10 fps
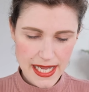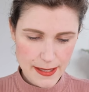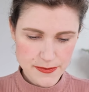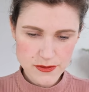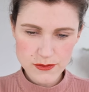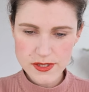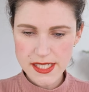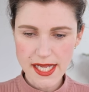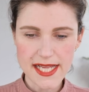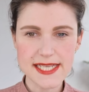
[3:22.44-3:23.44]

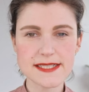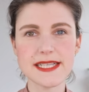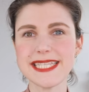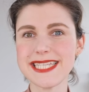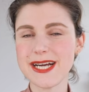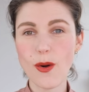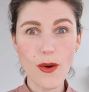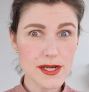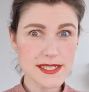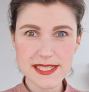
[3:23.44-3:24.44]
absolut kein
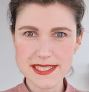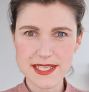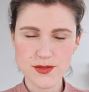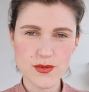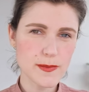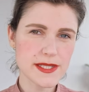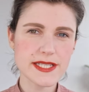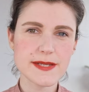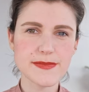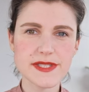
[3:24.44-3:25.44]
ordentlicher Typ
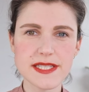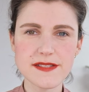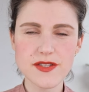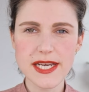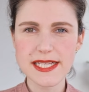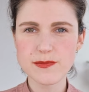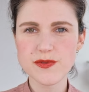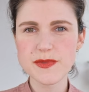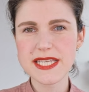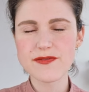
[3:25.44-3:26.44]
in dem Sinn, sondern ich
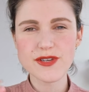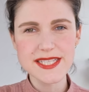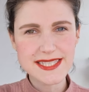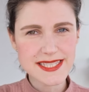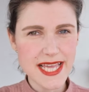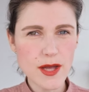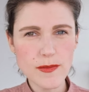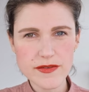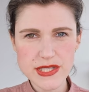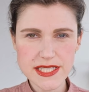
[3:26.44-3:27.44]
muss mich da wirklich sehr
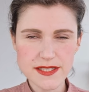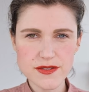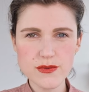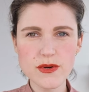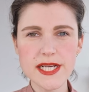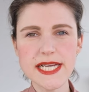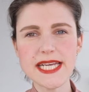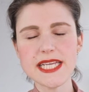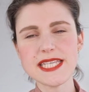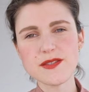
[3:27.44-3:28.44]
überwinden zu.
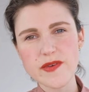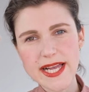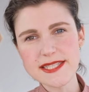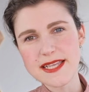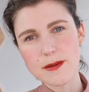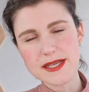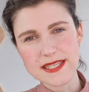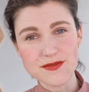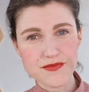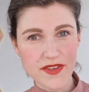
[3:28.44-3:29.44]
Ich weiß aber,
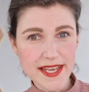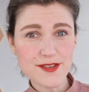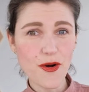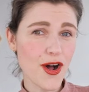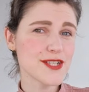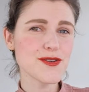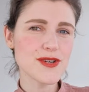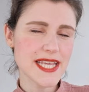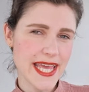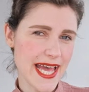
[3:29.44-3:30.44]
dass wenn
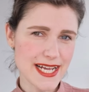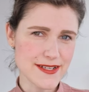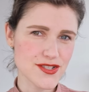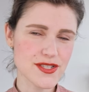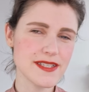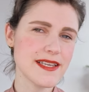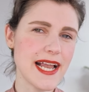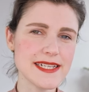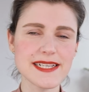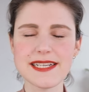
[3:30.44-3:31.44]
Ordnung herrscht,
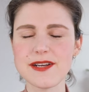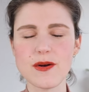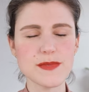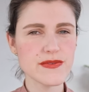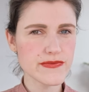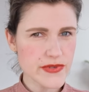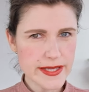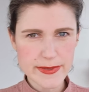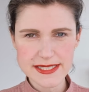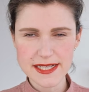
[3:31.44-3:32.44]
dann komme ich
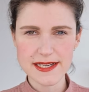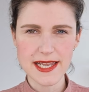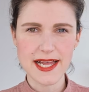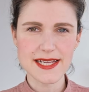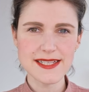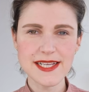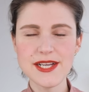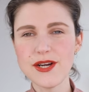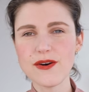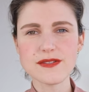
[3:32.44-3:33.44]
viel besser klar
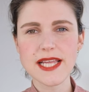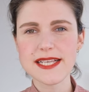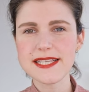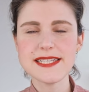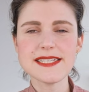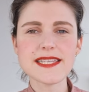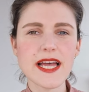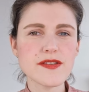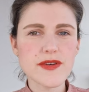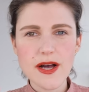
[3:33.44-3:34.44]
und dann ist
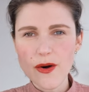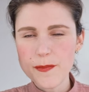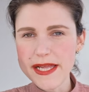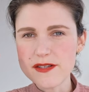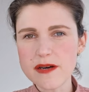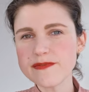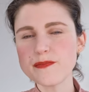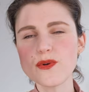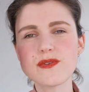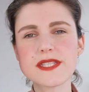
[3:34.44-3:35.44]
einfach auch mein
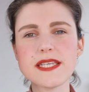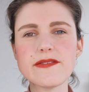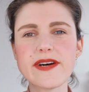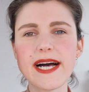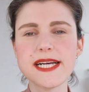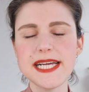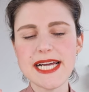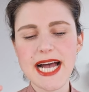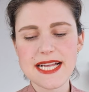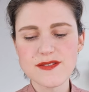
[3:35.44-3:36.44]
Kopf produktiver.
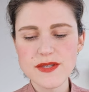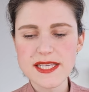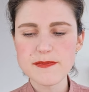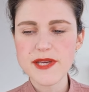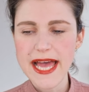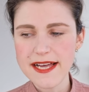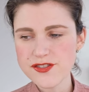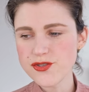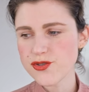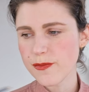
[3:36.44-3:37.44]
Also ich
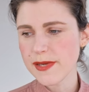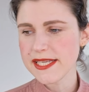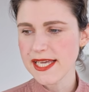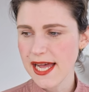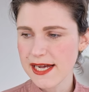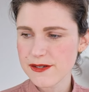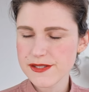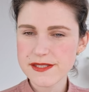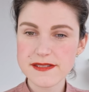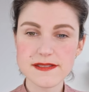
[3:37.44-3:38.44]
beherrsche schon mein
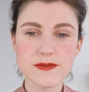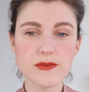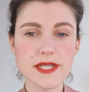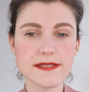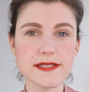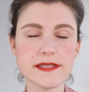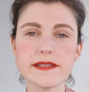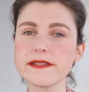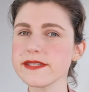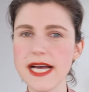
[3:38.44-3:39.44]
Chaos. Es ist so, dass
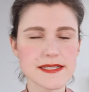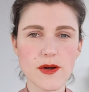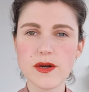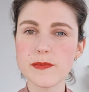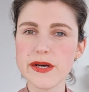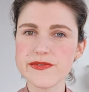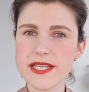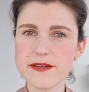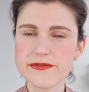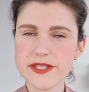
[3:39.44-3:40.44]
ich äh, Sachen auch immer
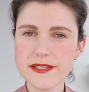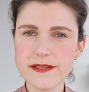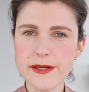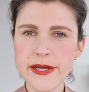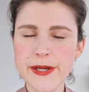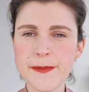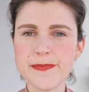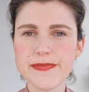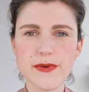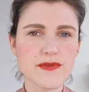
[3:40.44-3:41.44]
wieder finde
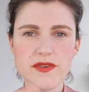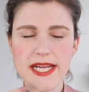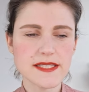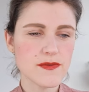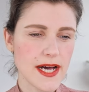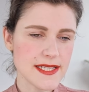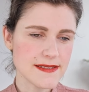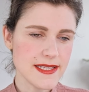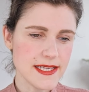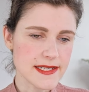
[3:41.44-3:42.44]
und weiß, wo
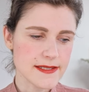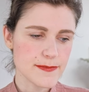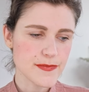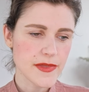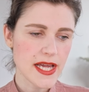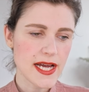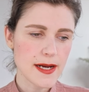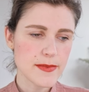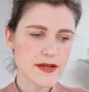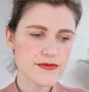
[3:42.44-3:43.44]
alles liegt.
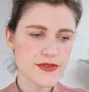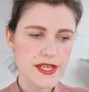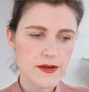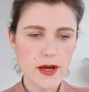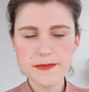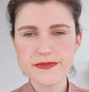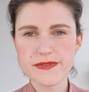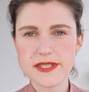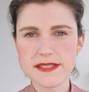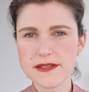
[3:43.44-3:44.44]
Aber für den
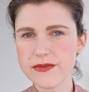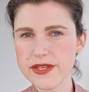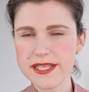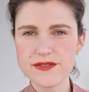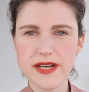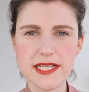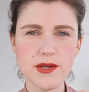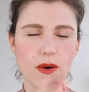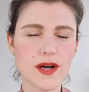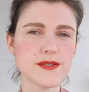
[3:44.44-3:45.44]
Kopf ist auf jeden Fall
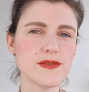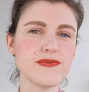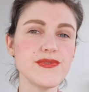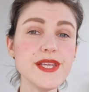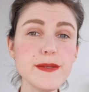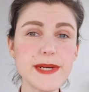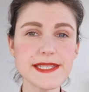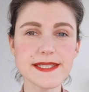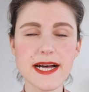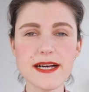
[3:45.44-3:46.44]
die Ordnung viel
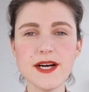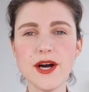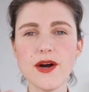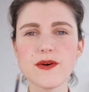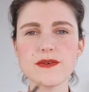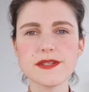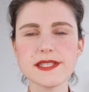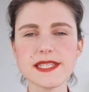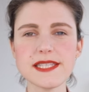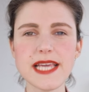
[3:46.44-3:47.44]
besser.
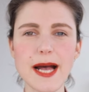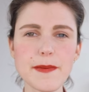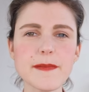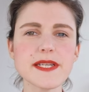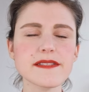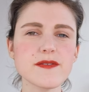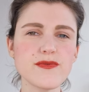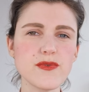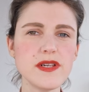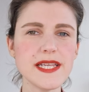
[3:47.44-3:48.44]
Und ich habe aber das
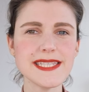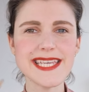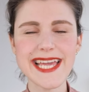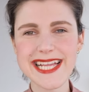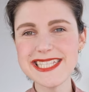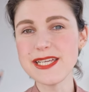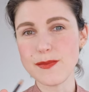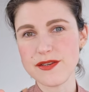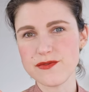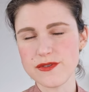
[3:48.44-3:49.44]
Gefühl, je älter
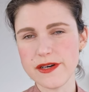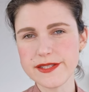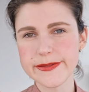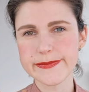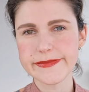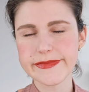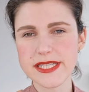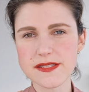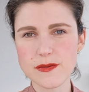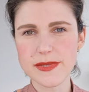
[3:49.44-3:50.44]
man wird,
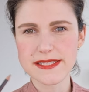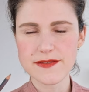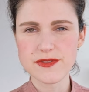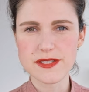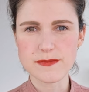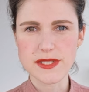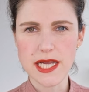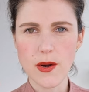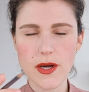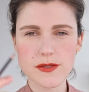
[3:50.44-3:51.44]
desto besser wird das mit
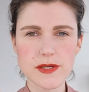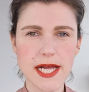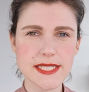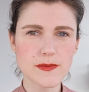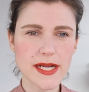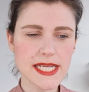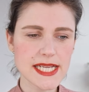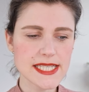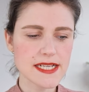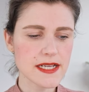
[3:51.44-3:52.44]
der Ordnung. Also man
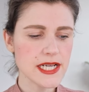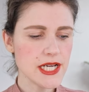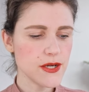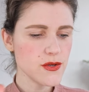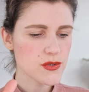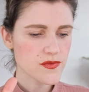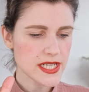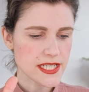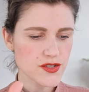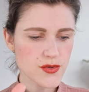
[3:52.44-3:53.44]
kriegt da
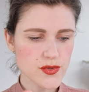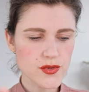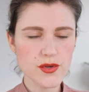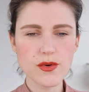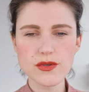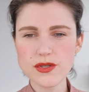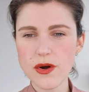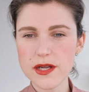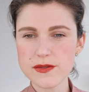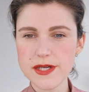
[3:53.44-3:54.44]
irgendwann dann schon so eine
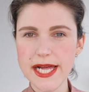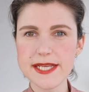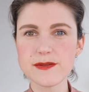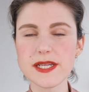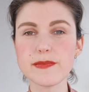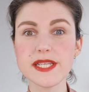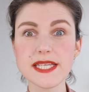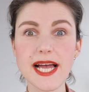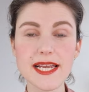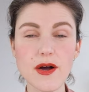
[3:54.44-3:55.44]
Grundordnung rein und da bin
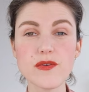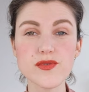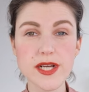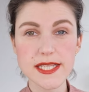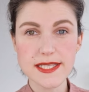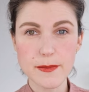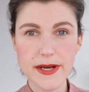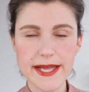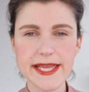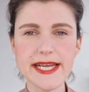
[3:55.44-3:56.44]
ich gerade auch wirklich
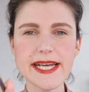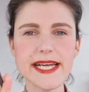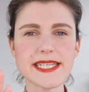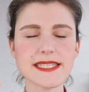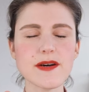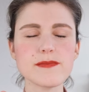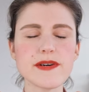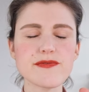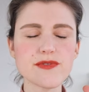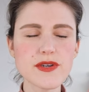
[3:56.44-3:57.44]
dabei, das auch
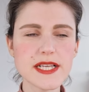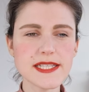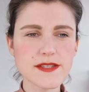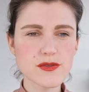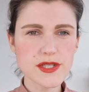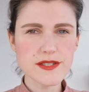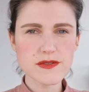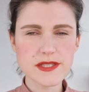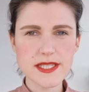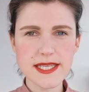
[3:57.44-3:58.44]
mal wirklich
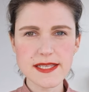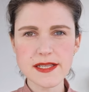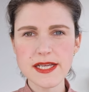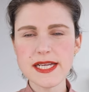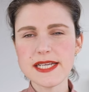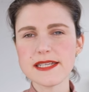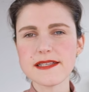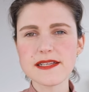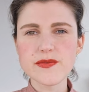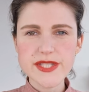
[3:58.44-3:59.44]
durchzuziehen
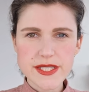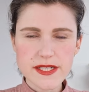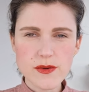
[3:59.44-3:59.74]
eine gewisse